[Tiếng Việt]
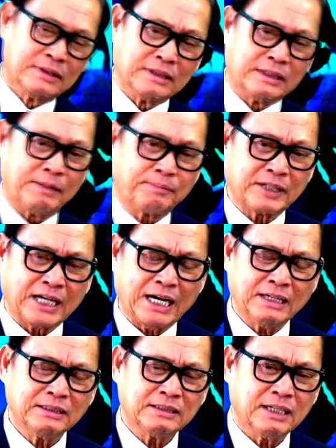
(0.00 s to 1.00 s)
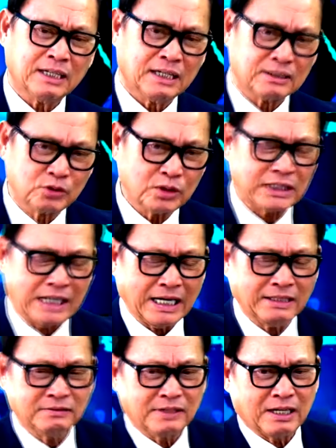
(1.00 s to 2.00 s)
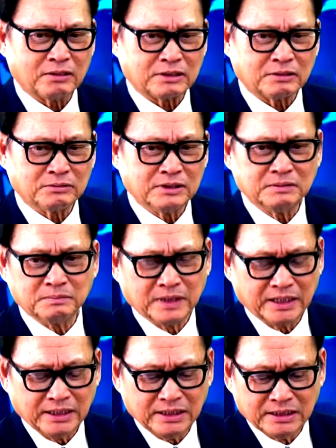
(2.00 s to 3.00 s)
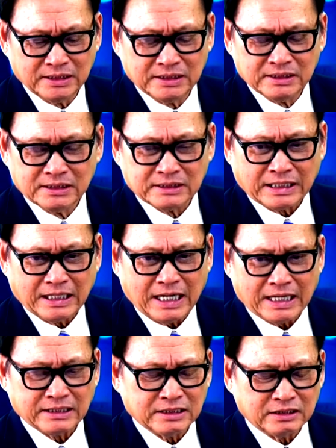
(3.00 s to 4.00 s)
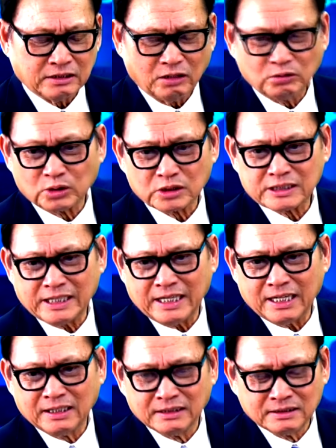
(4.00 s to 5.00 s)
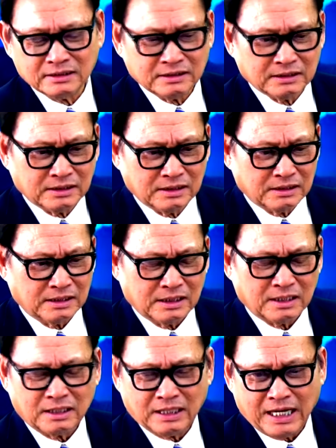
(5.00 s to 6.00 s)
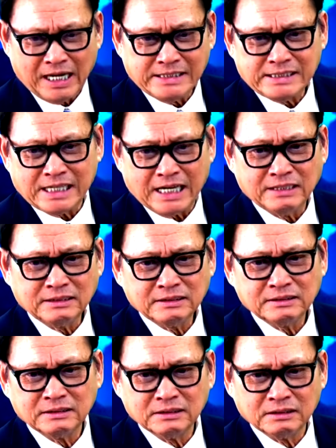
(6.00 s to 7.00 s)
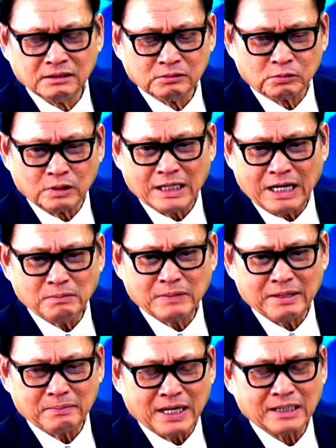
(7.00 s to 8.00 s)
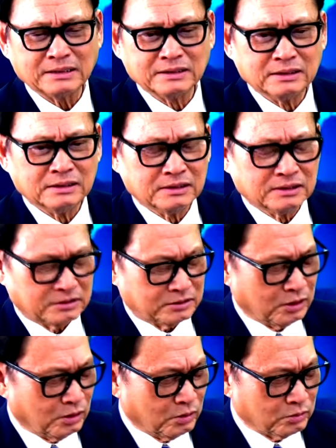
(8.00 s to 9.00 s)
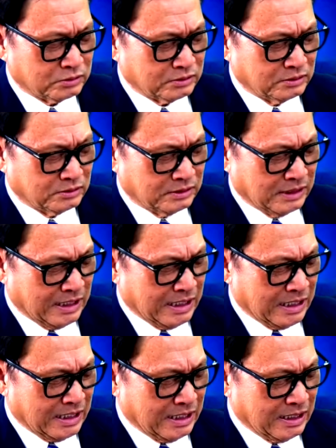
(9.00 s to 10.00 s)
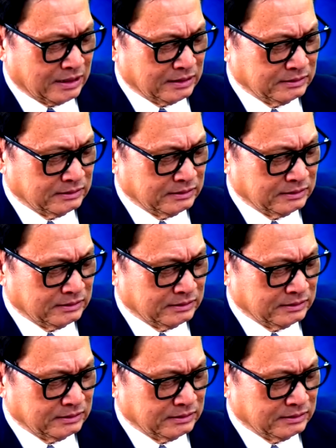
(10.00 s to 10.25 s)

nhập cảng à, xuất cảng vào trong nước Mỹ chẳng hạn như giỏ ruột xe à, hải sản quần áo may mặc đồ à,